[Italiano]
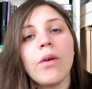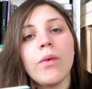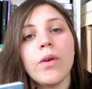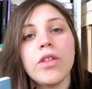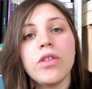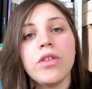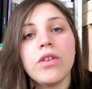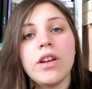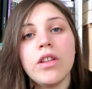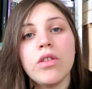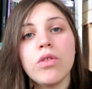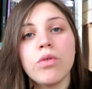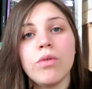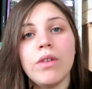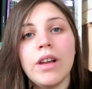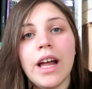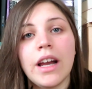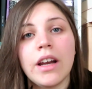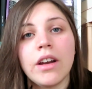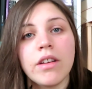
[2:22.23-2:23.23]
questioni
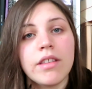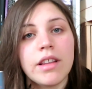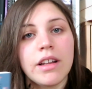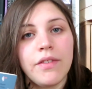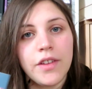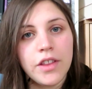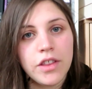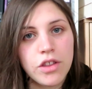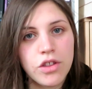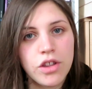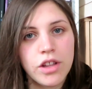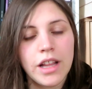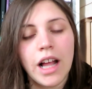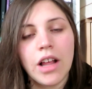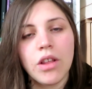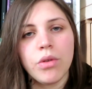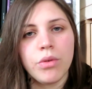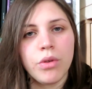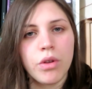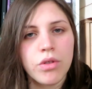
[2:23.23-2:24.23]
sulla nostra
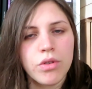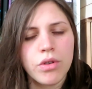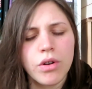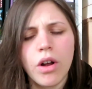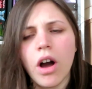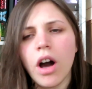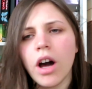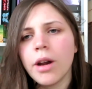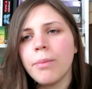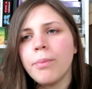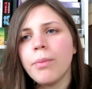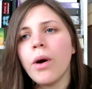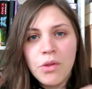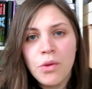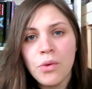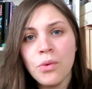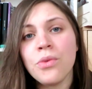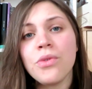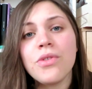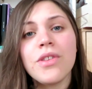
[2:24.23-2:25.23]
fisicità, sul nostro corpo
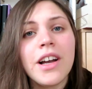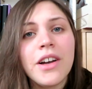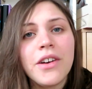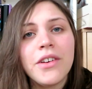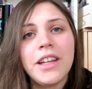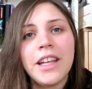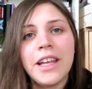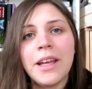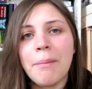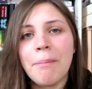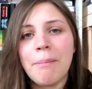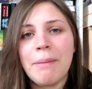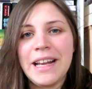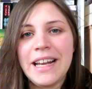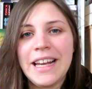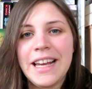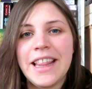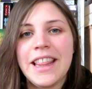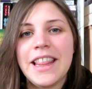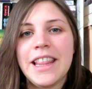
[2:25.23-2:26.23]
un sacco di
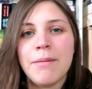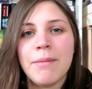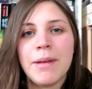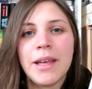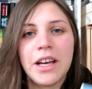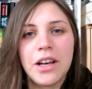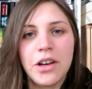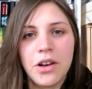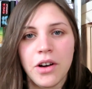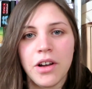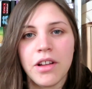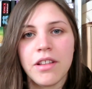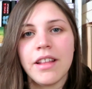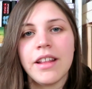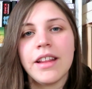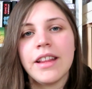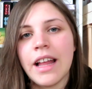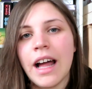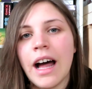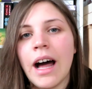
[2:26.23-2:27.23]
bellissime
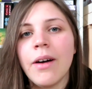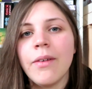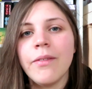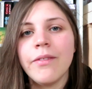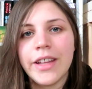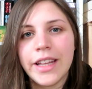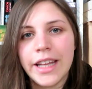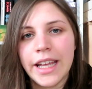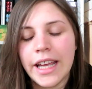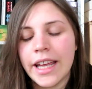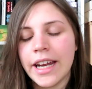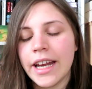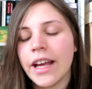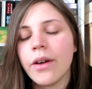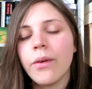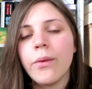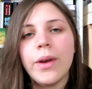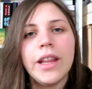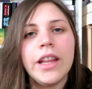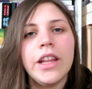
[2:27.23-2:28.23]
cose da
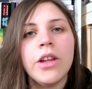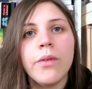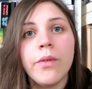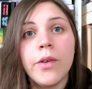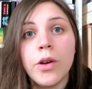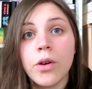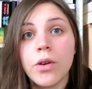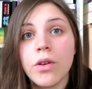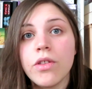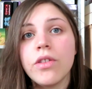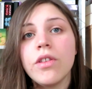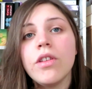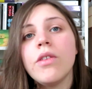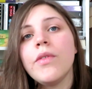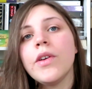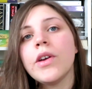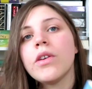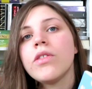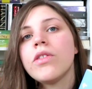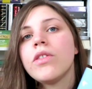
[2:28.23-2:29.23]
vedere quindi io ve lo
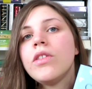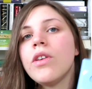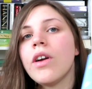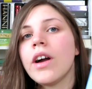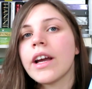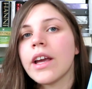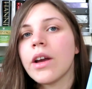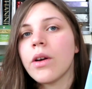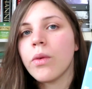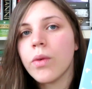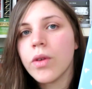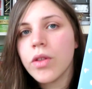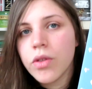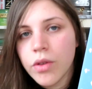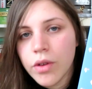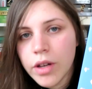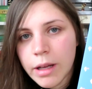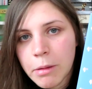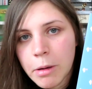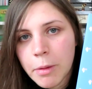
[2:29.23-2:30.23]
consiglio vi consiglio anche
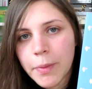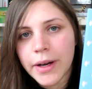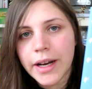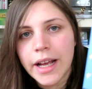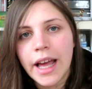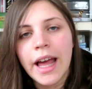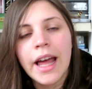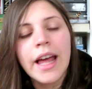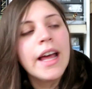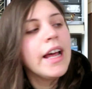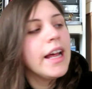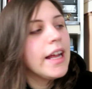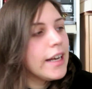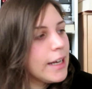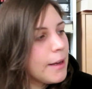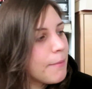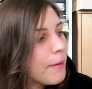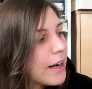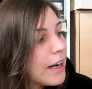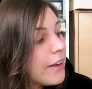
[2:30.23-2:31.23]
questo libro perché
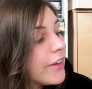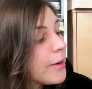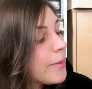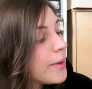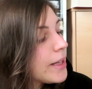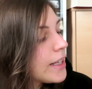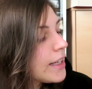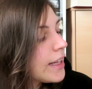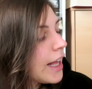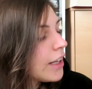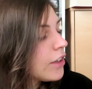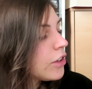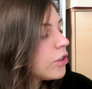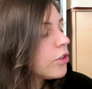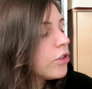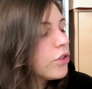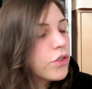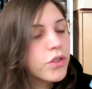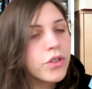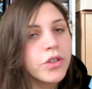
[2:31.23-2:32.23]
ne parla veramente
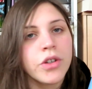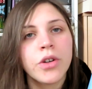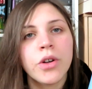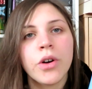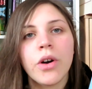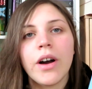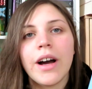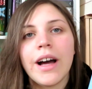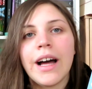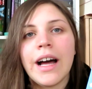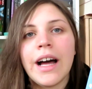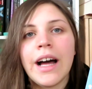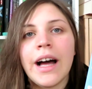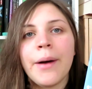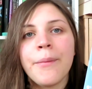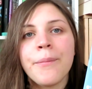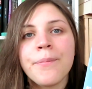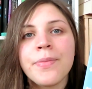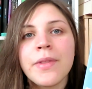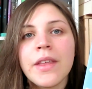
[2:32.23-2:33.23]
tanto sono
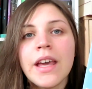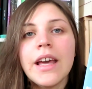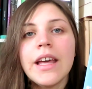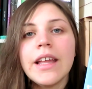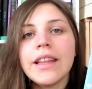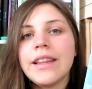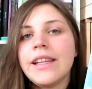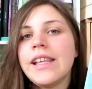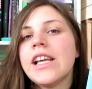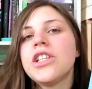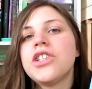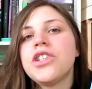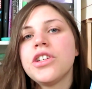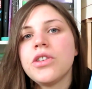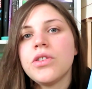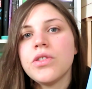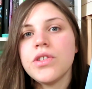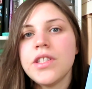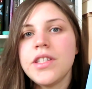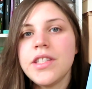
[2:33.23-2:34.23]
ehm,
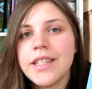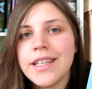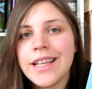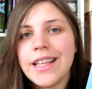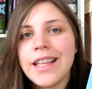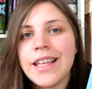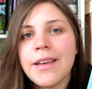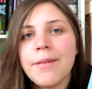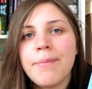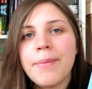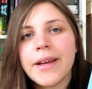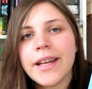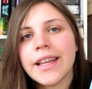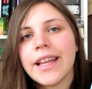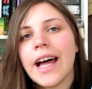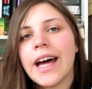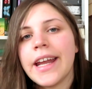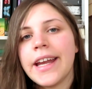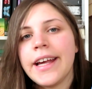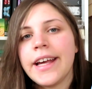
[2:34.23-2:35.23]
10 consigli per
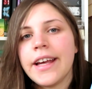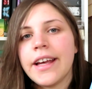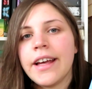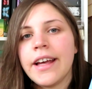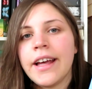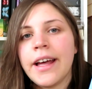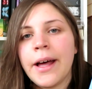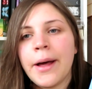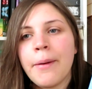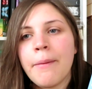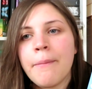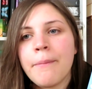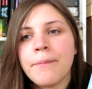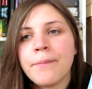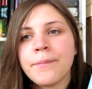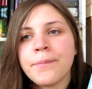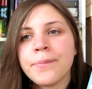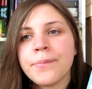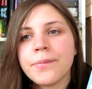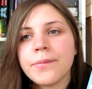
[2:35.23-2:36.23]
dare
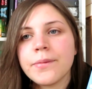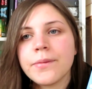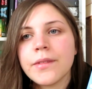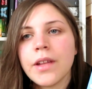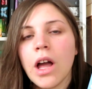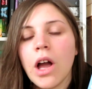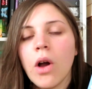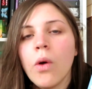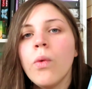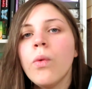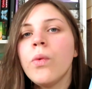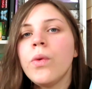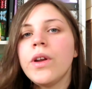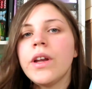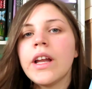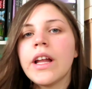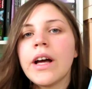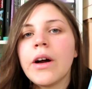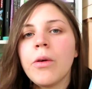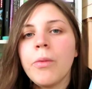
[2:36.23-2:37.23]
ehm,
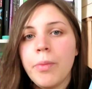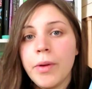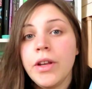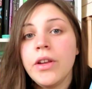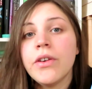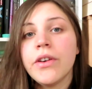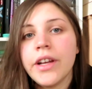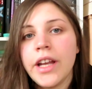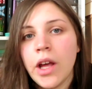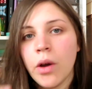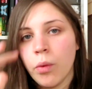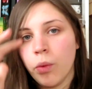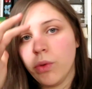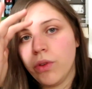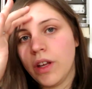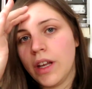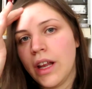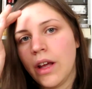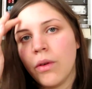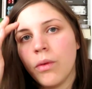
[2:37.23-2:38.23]
un'opinione
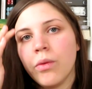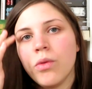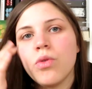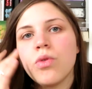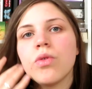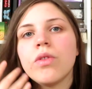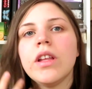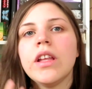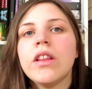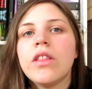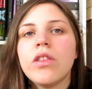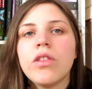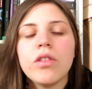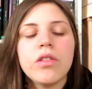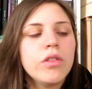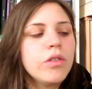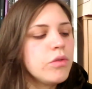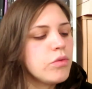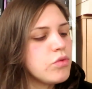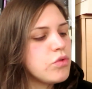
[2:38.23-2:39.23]
utile, un
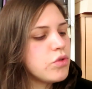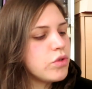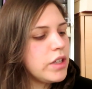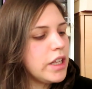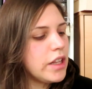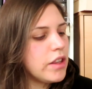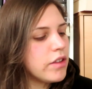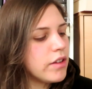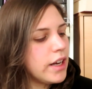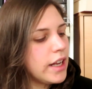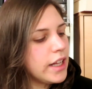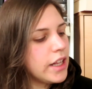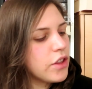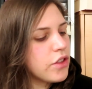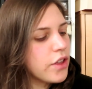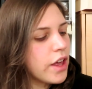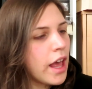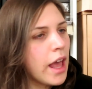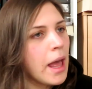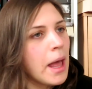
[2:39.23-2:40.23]
giudizio, non un giudizio, le
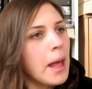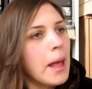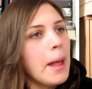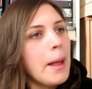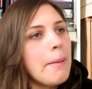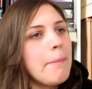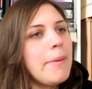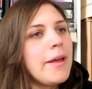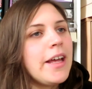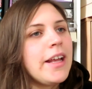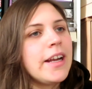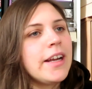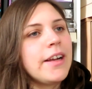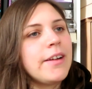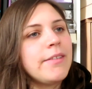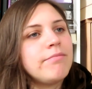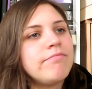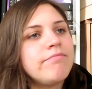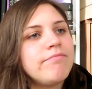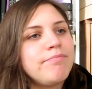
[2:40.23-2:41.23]
dice
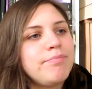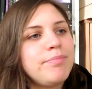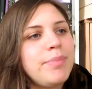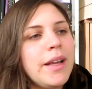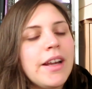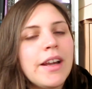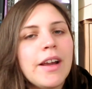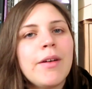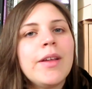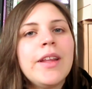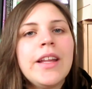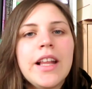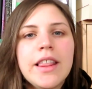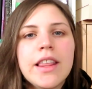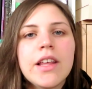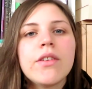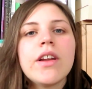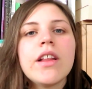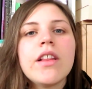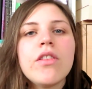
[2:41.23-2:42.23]
per, per
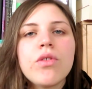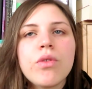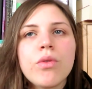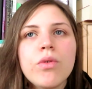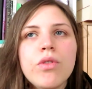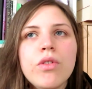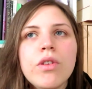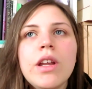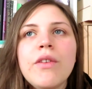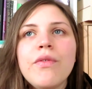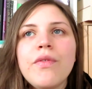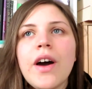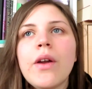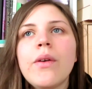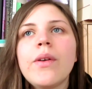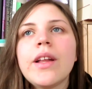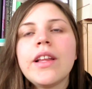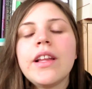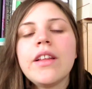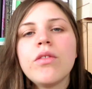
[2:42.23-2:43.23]
iniziare una discussione,
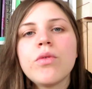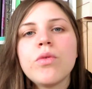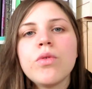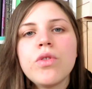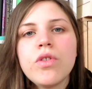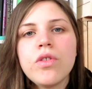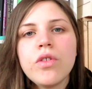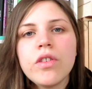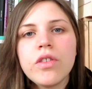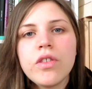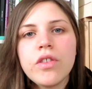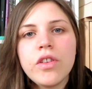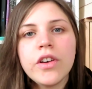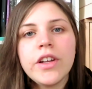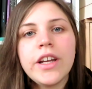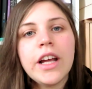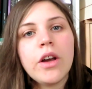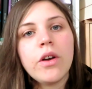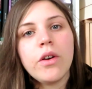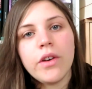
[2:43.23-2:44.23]
fare una
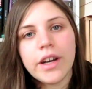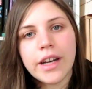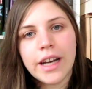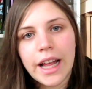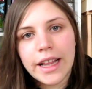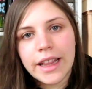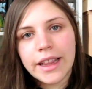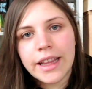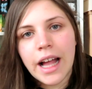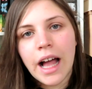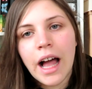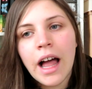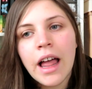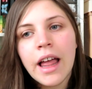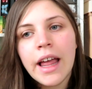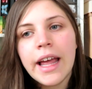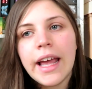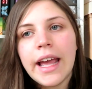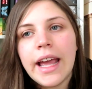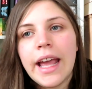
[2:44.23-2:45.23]
discussione corretta
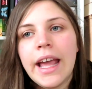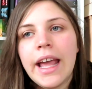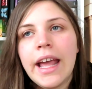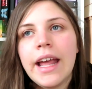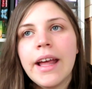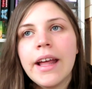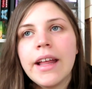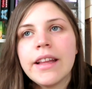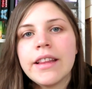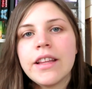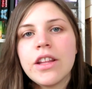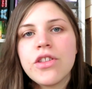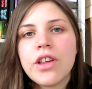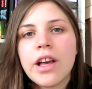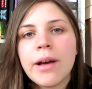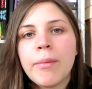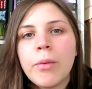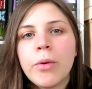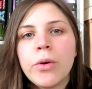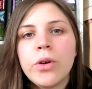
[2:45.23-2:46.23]
e
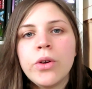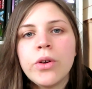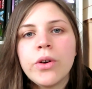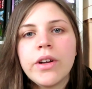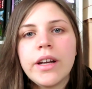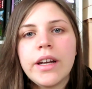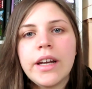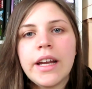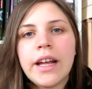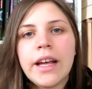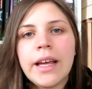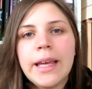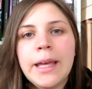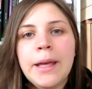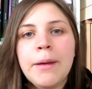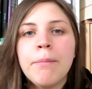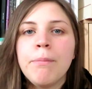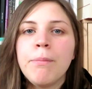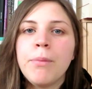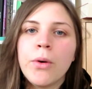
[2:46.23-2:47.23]
diciamo non
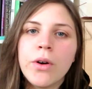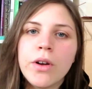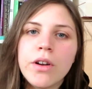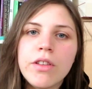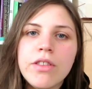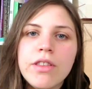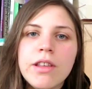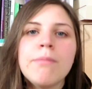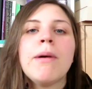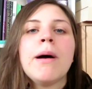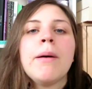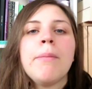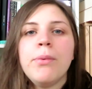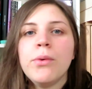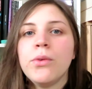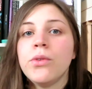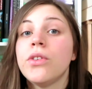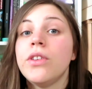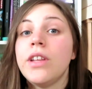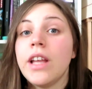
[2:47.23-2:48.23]
imporsi ma
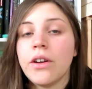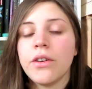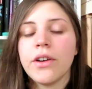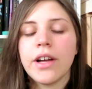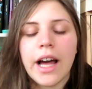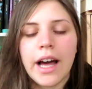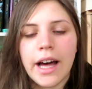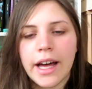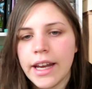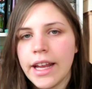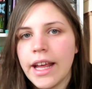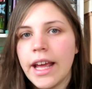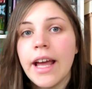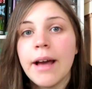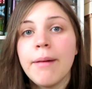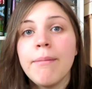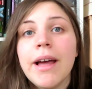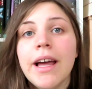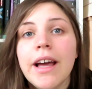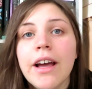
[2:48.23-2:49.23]
appunto dialogare e
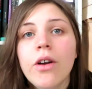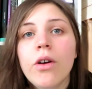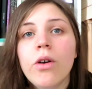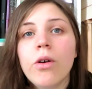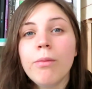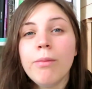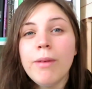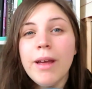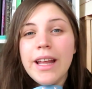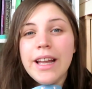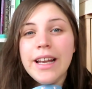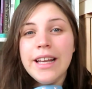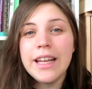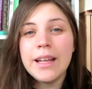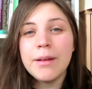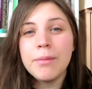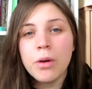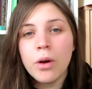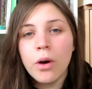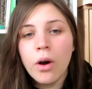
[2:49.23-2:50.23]
a me come
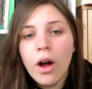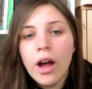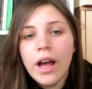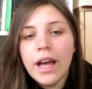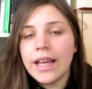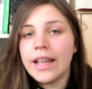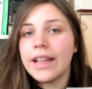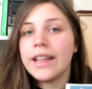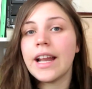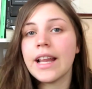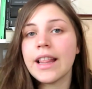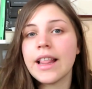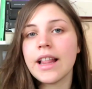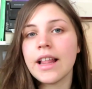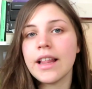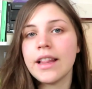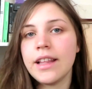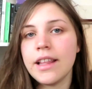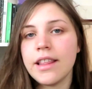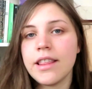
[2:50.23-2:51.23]
libro interessa
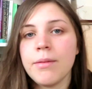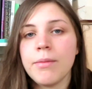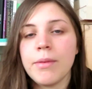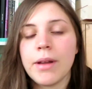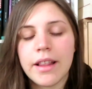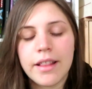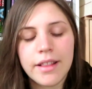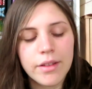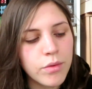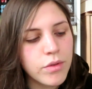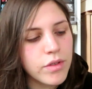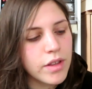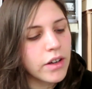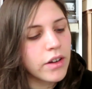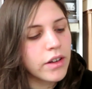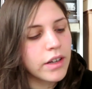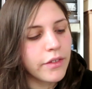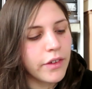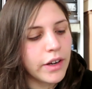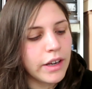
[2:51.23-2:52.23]
tantissimo, era un
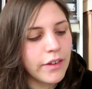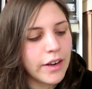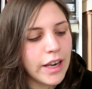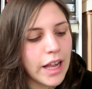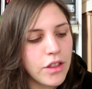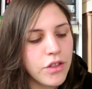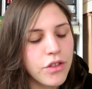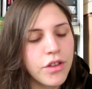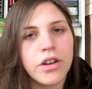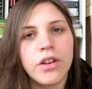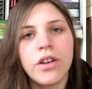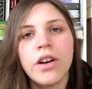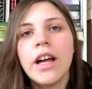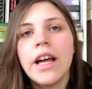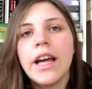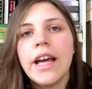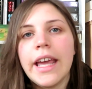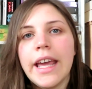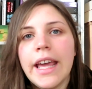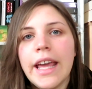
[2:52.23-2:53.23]
sacco che volevo leggerlo
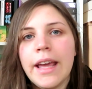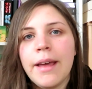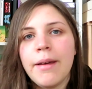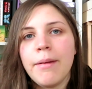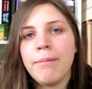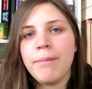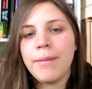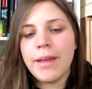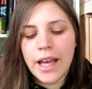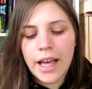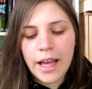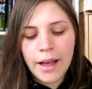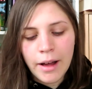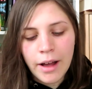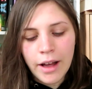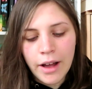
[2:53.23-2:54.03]
e mi è,